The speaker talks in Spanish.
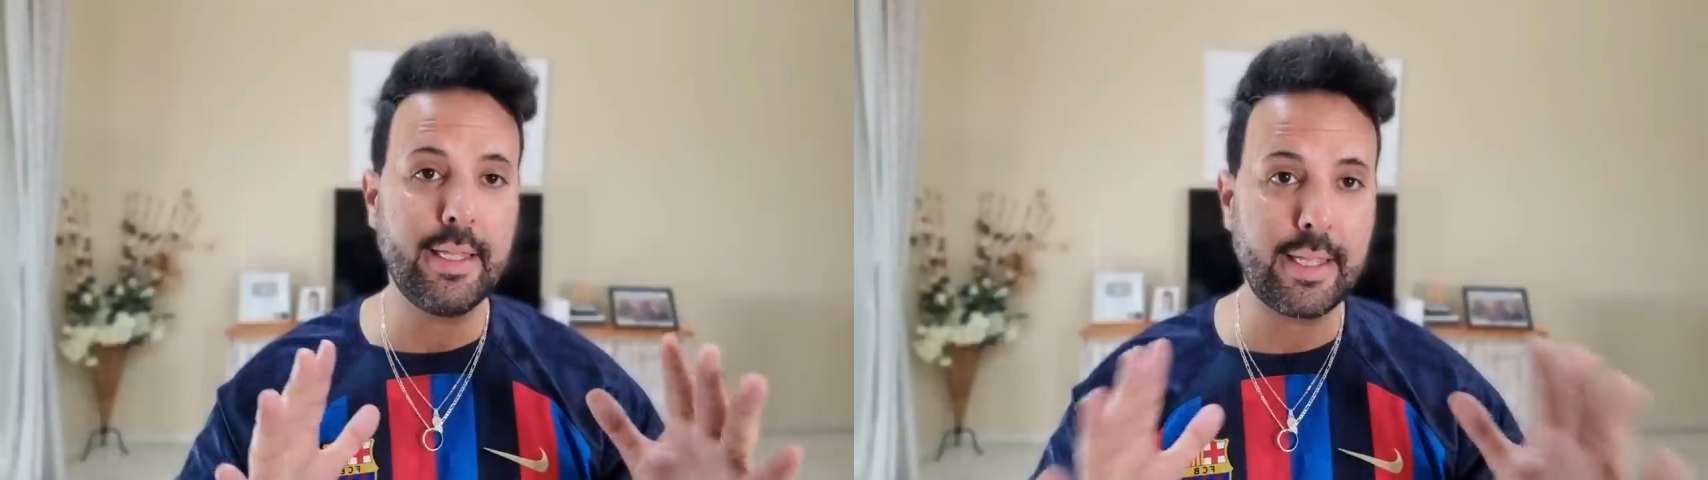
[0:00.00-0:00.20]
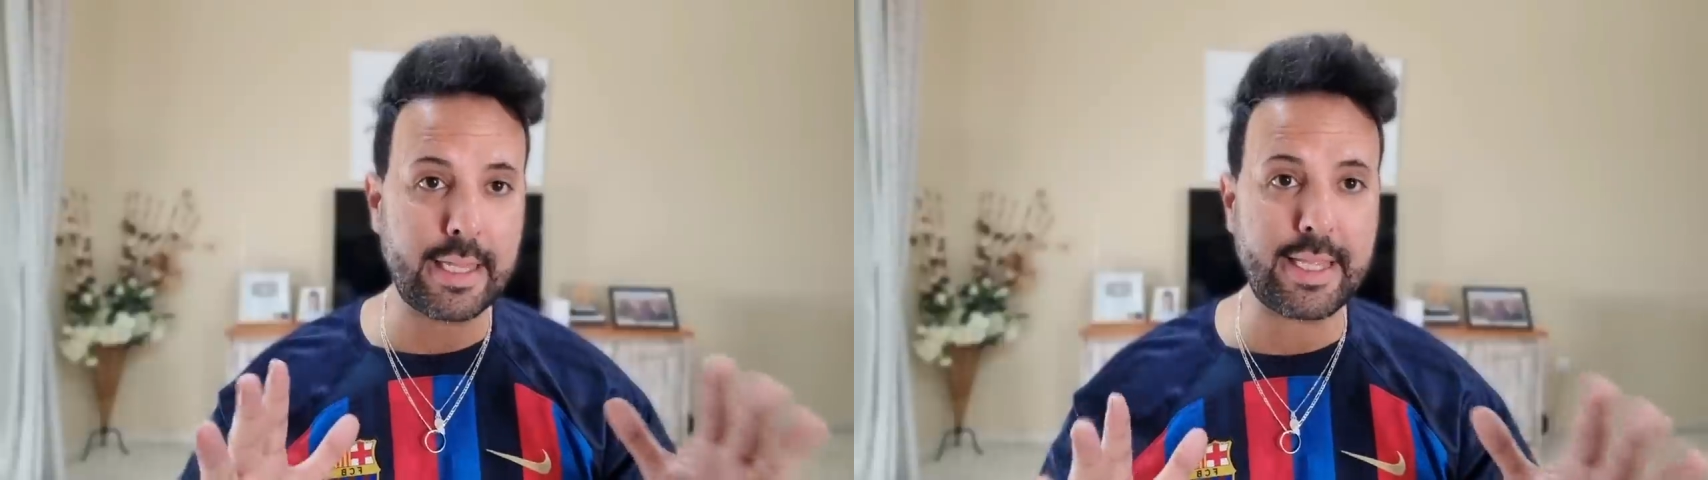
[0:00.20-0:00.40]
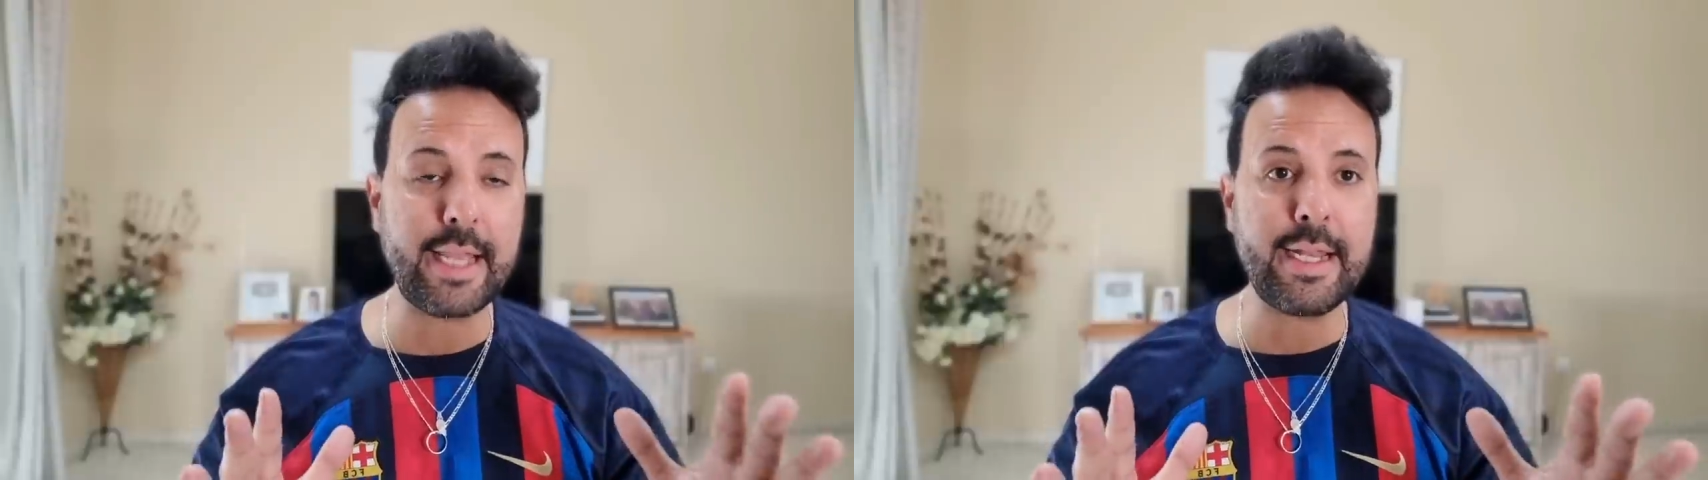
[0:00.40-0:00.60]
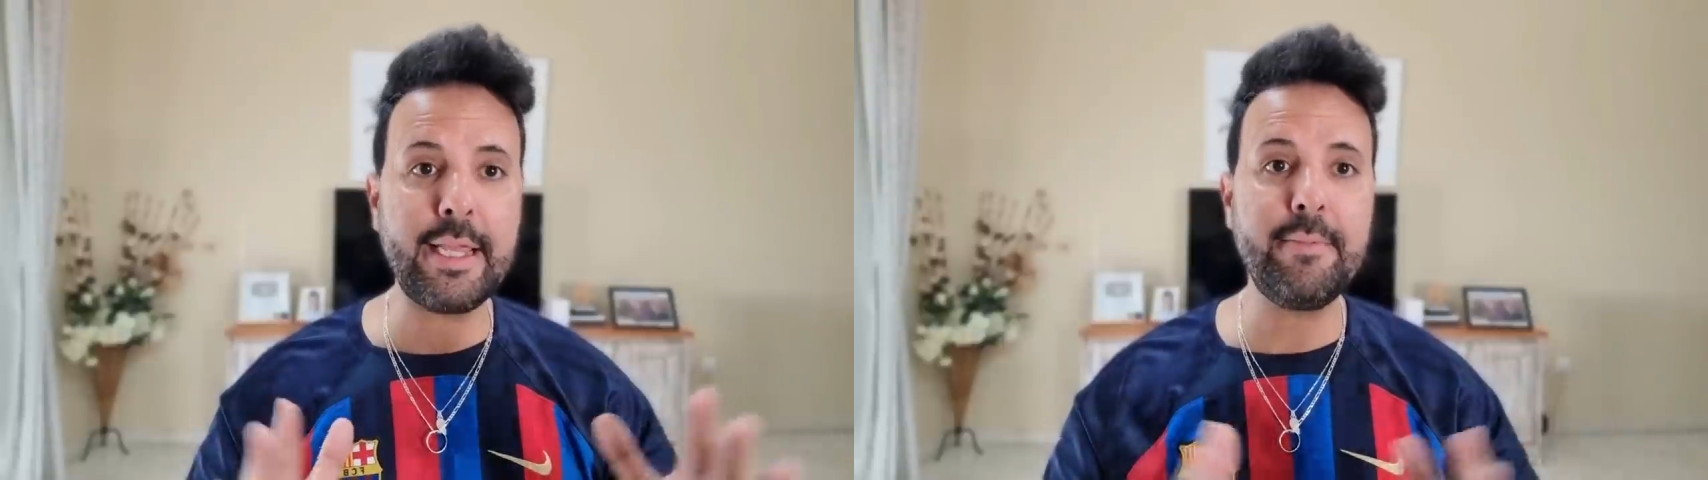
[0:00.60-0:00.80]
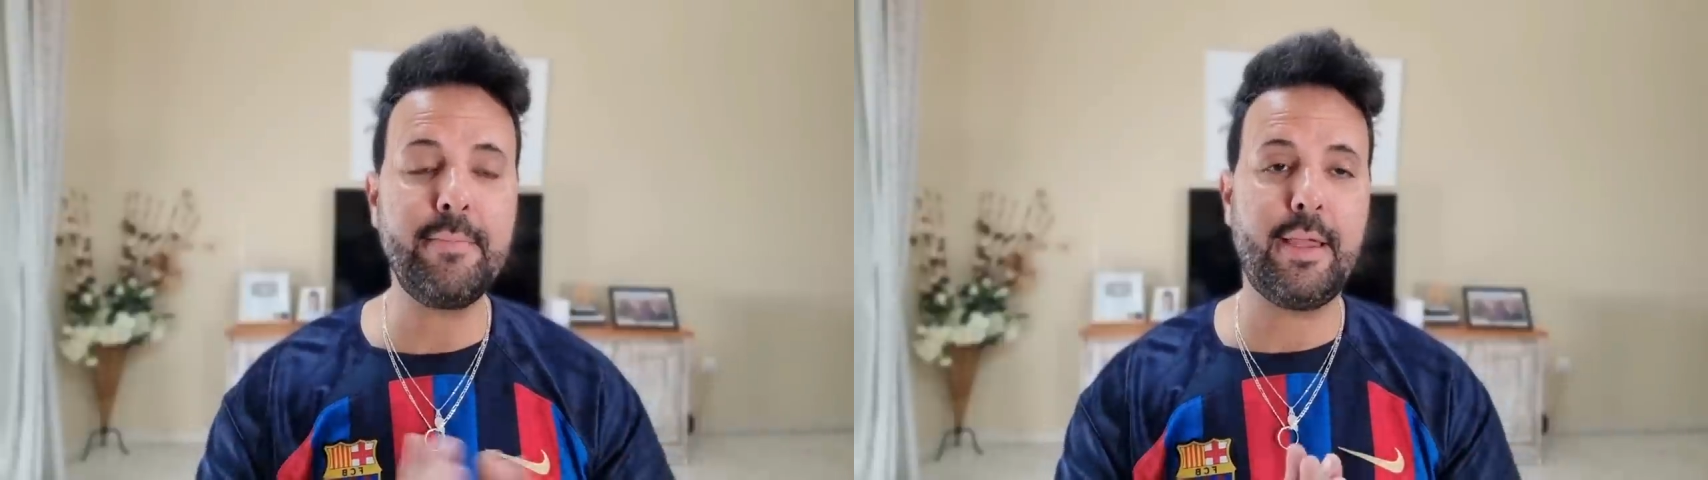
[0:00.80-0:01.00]
que
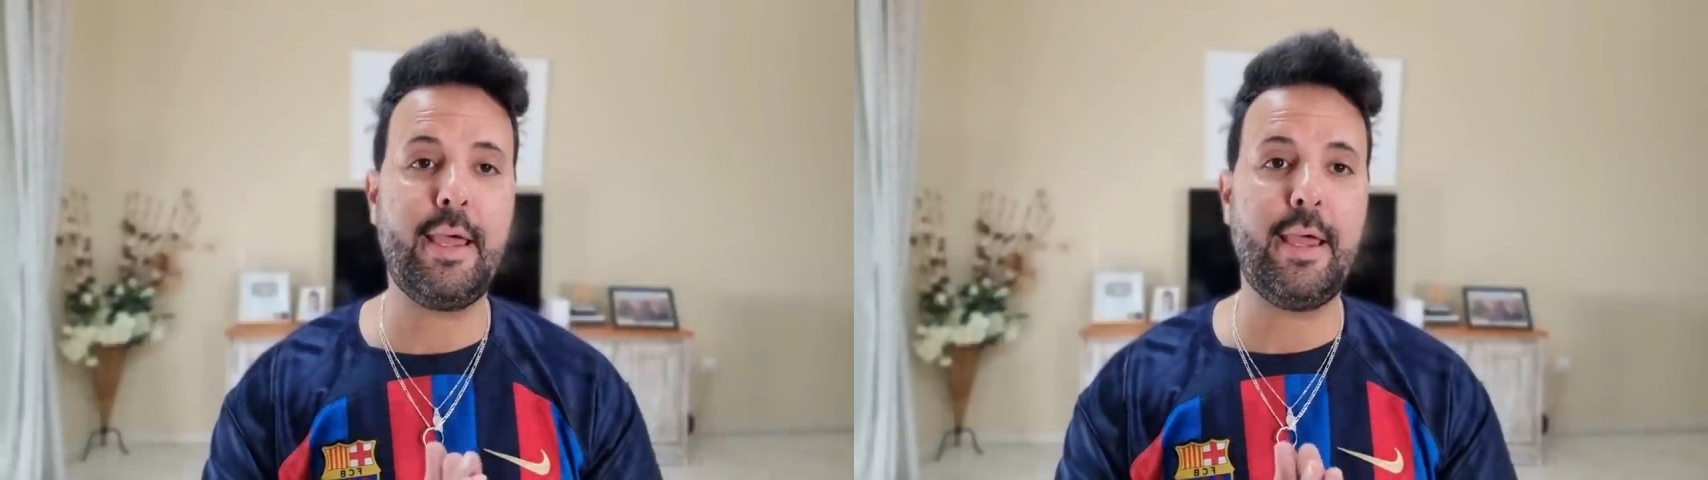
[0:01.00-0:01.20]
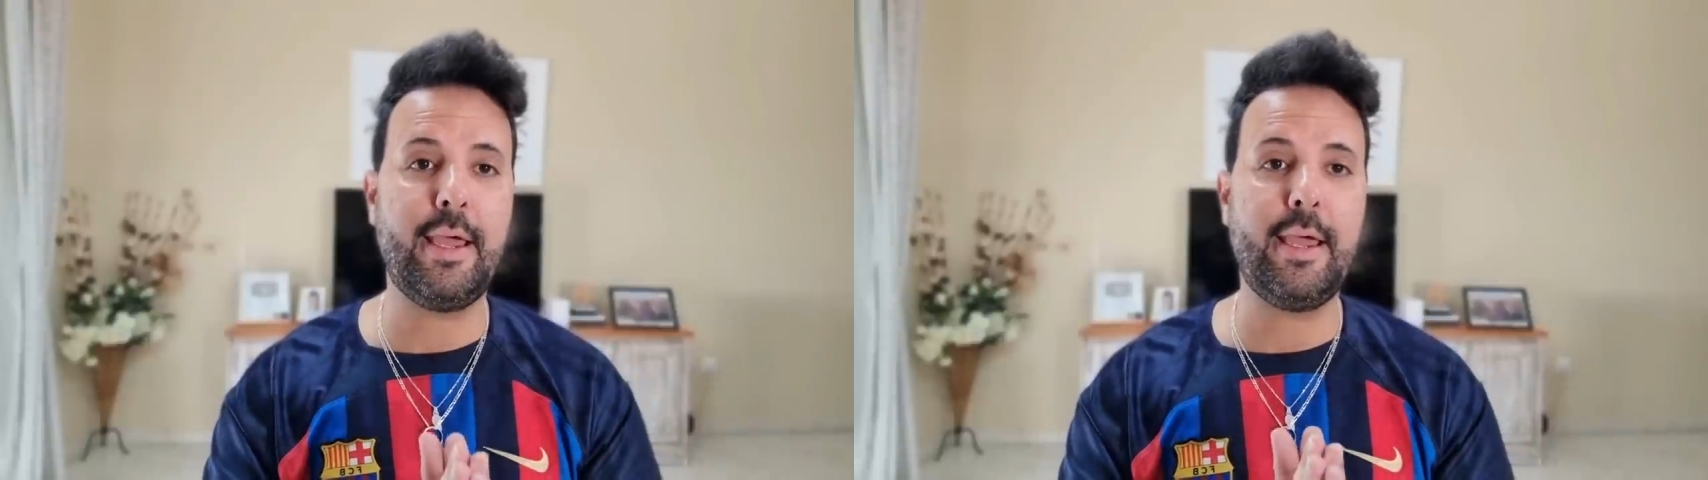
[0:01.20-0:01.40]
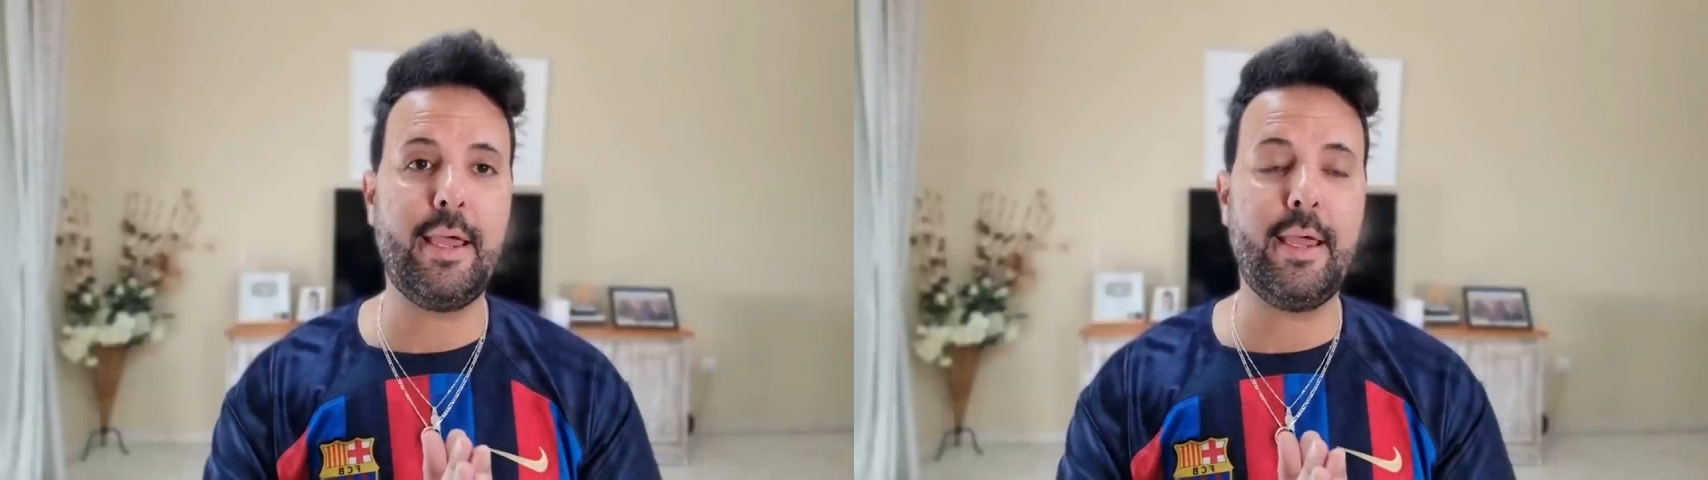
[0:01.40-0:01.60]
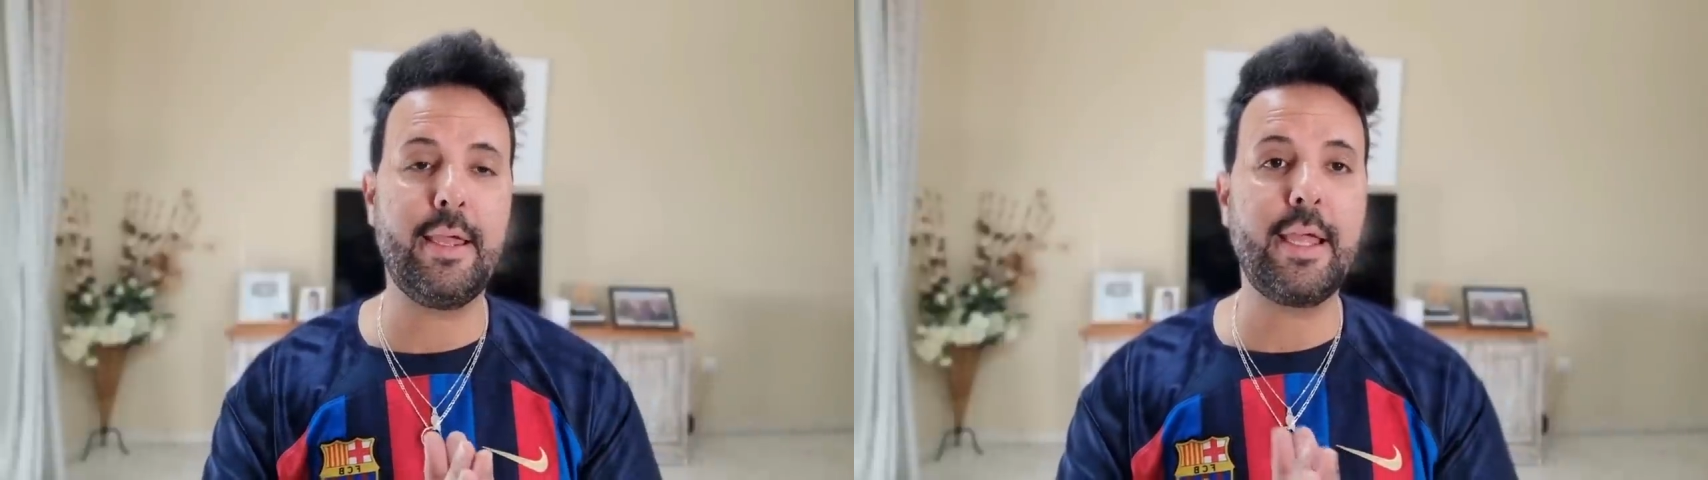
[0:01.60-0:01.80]
tiene, eh,